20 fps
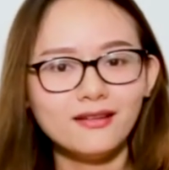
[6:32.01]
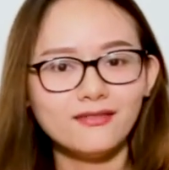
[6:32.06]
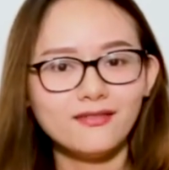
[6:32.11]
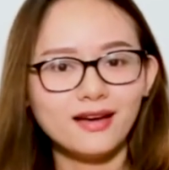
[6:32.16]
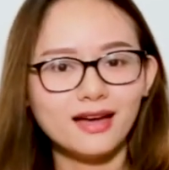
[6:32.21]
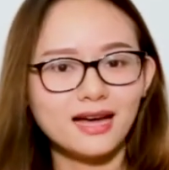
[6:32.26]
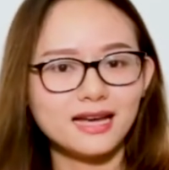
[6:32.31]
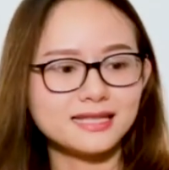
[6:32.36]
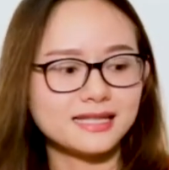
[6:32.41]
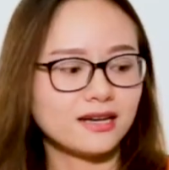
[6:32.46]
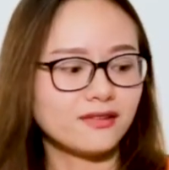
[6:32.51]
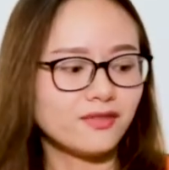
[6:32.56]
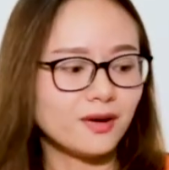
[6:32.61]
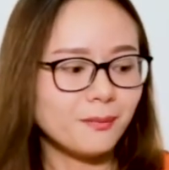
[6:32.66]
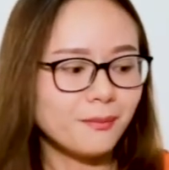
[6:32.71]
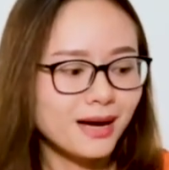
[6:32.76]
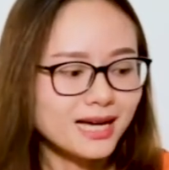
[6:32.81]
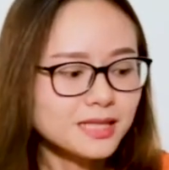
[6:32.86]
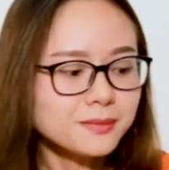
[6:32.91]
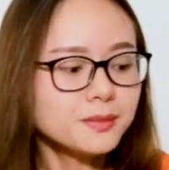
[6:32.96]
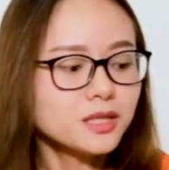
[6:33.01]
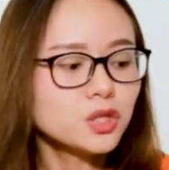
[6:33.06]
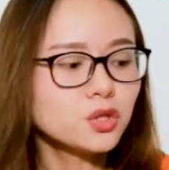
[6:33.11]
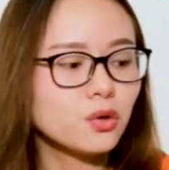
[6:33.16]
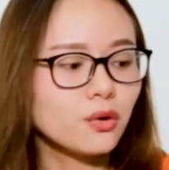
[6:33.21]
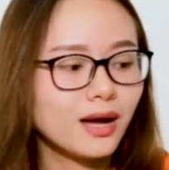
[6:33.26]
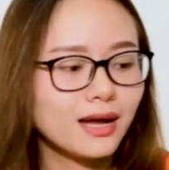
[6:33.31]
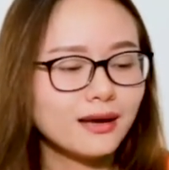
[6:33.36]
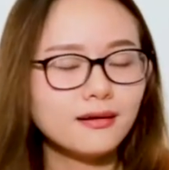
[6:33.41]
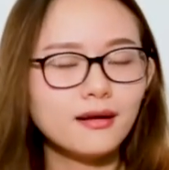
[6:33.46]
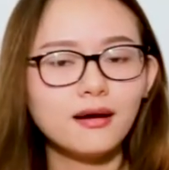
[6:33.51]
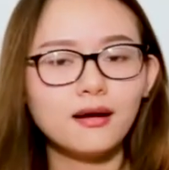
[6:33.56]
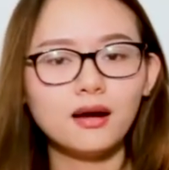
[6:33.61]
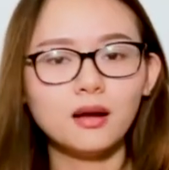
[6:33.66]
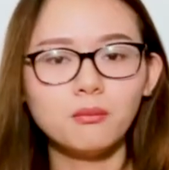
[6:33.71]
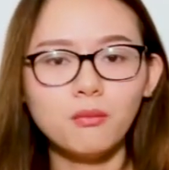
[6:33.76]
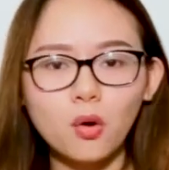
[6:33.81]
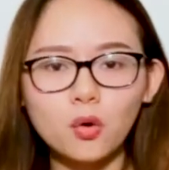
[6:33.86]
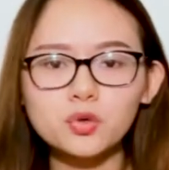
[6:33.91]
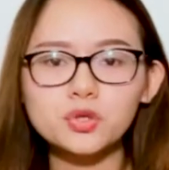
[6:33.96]
và sản phẩm Mass Muscle Gainer
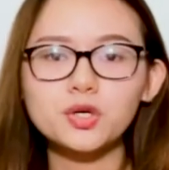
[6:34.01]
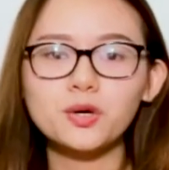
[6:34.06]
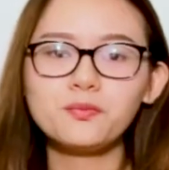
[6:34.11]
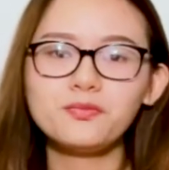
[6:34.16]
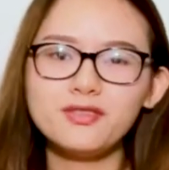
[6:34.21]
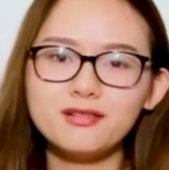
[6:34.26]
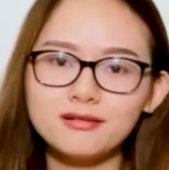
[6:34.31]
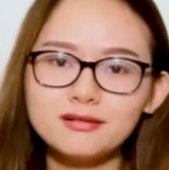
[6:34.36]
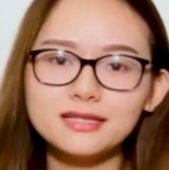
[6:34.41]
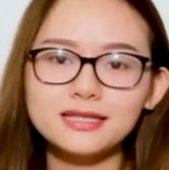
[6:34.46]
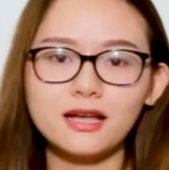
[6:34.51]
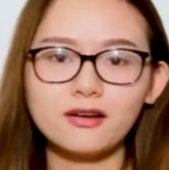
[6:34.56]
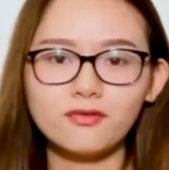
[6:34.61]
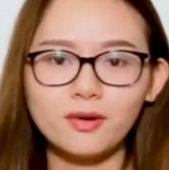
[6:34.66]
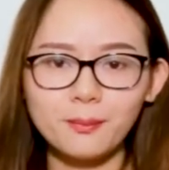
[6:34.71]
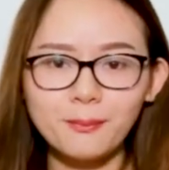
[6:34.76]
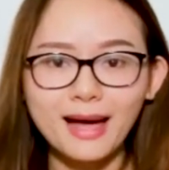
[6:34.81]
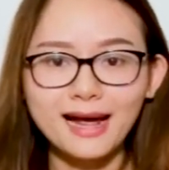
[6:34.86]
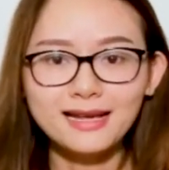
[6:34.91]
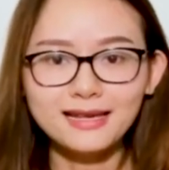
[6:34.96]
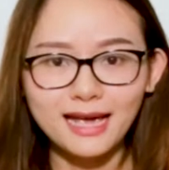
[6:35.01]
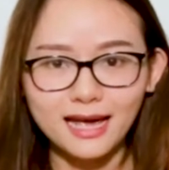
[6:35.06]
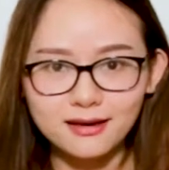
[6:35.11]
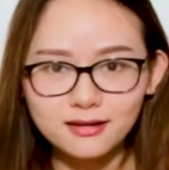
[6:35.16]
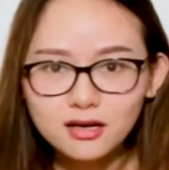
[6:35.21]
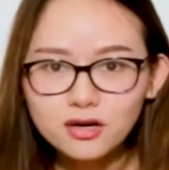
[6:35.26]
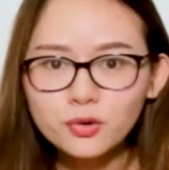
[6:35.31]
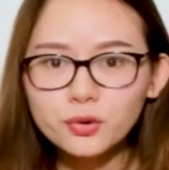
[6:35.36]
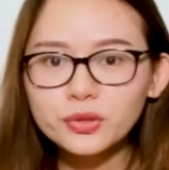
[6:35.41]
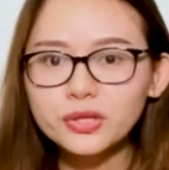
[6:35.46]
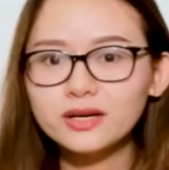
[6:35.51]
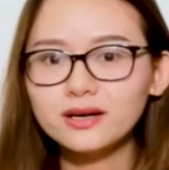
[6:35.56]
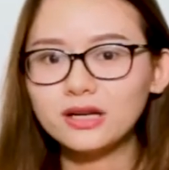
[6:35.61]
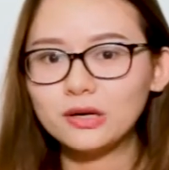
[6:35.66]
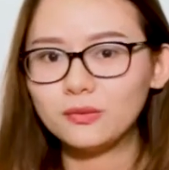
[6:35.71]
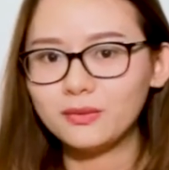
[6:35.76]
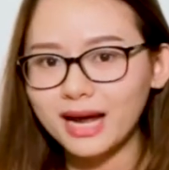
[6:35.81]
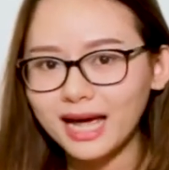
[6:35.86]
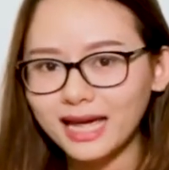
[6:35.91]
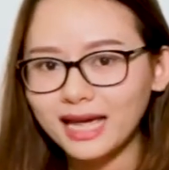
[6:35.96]
là một trong những sản phẩm bán chạy nhất của thương
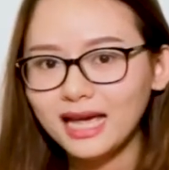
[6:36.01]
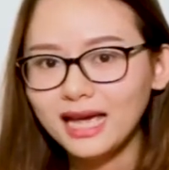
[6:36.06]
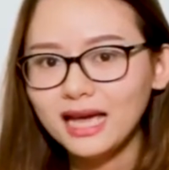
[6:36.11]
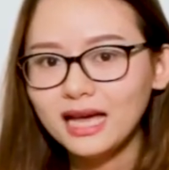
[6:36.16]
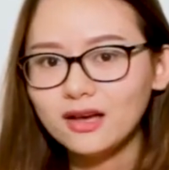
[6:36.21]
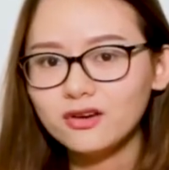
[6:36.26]
hiệu này